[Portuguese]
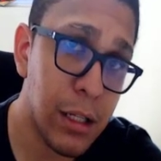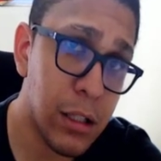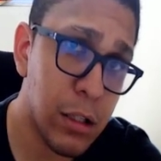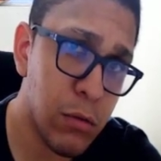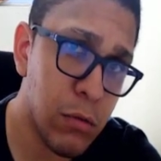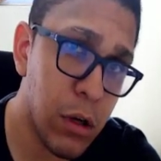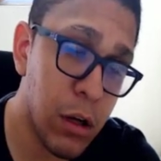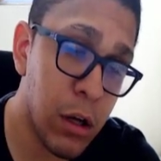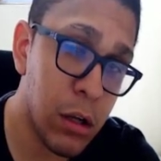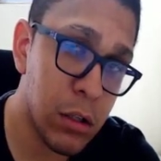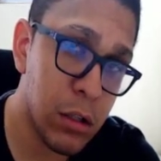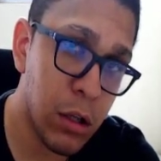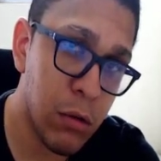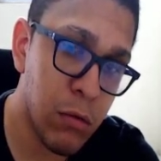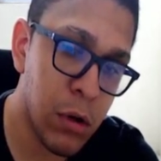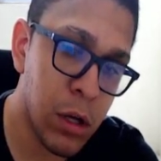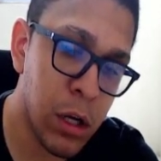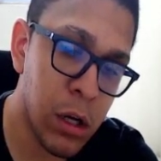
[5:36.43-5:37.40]
tem, uma, tem
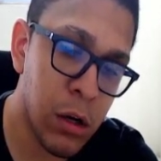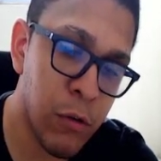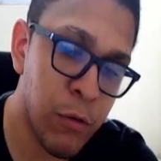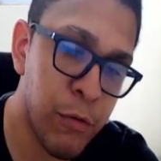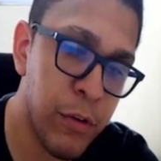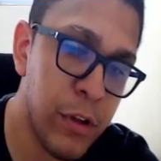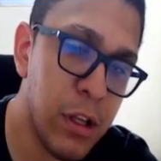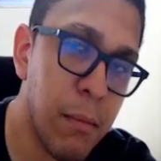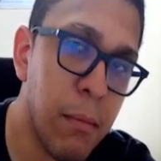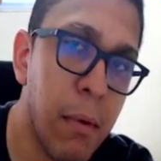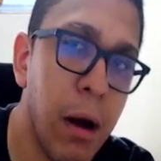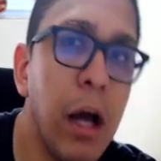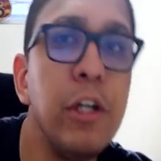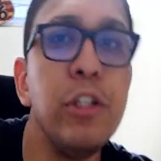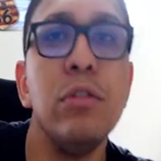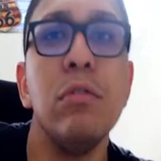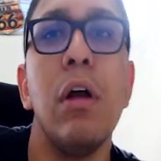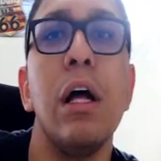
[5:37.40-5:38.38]
uma vida
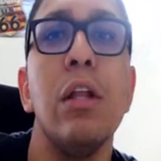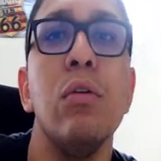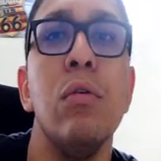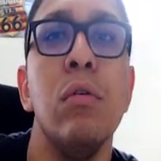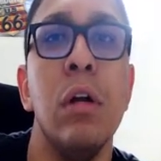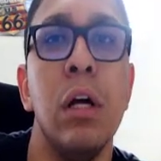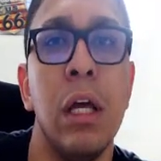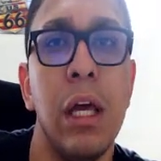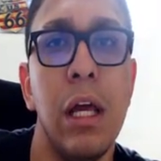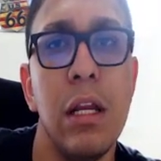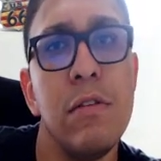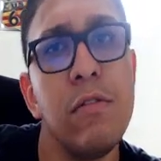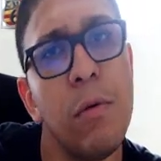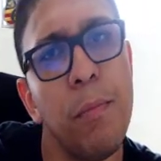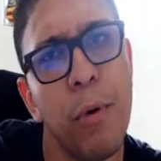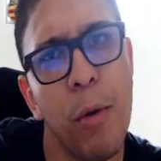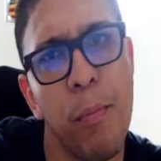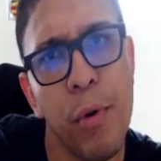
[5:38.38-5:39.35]
mais duradoura, que eles
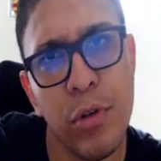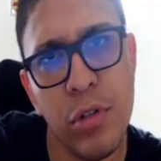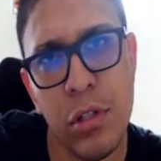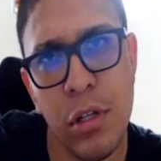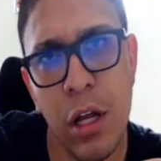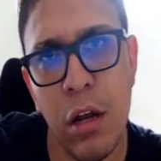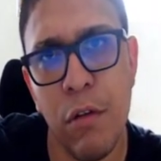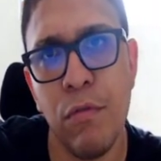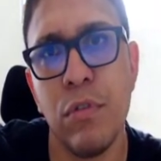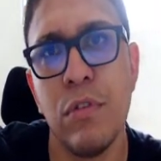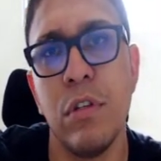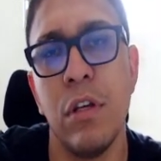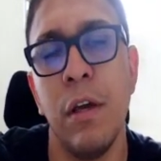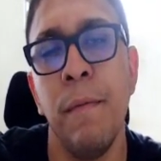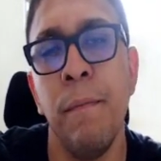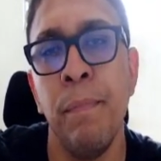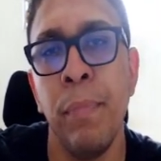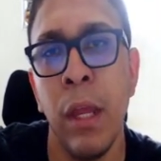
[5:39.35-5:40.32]
vão proporcionar a
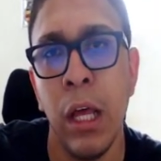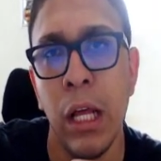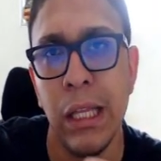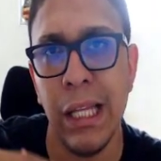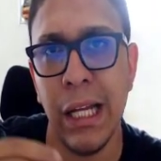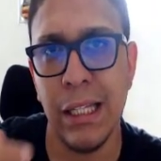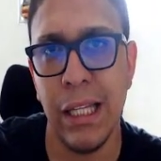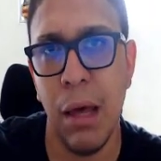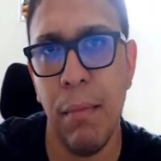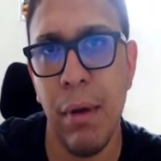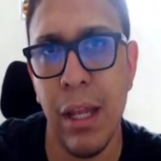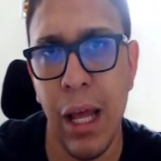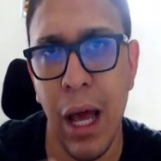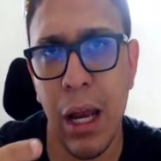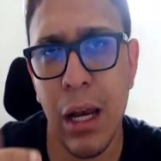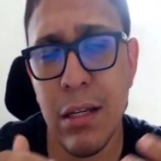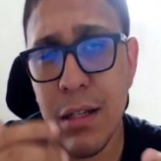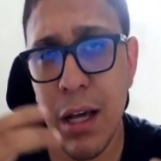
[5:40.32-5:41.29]
você
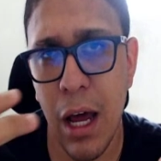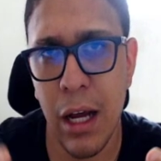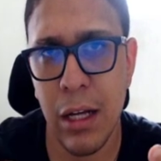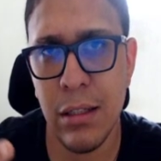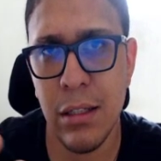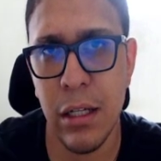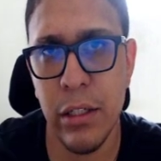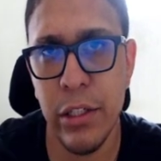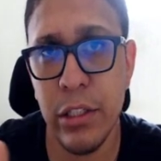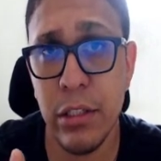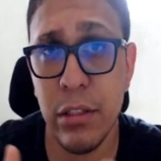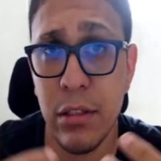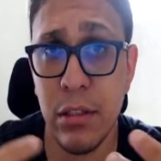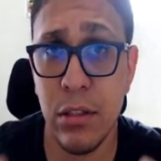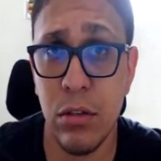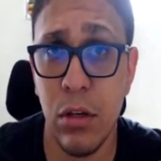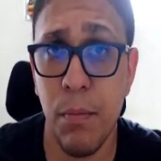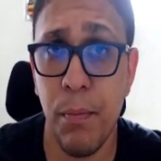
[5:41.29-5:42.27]
determinadas características
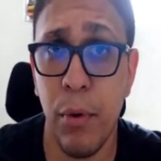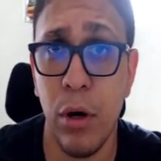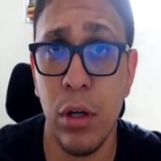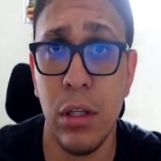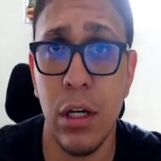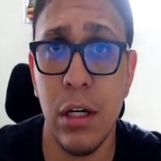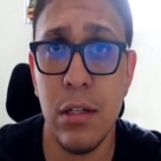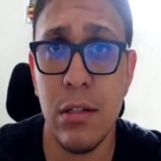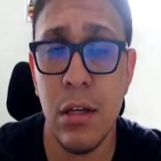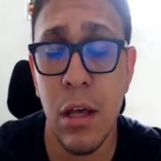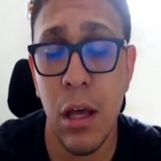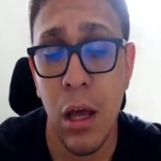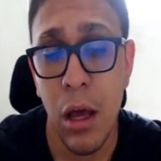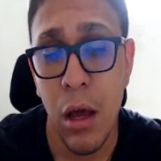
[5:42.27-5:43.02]
que são importantes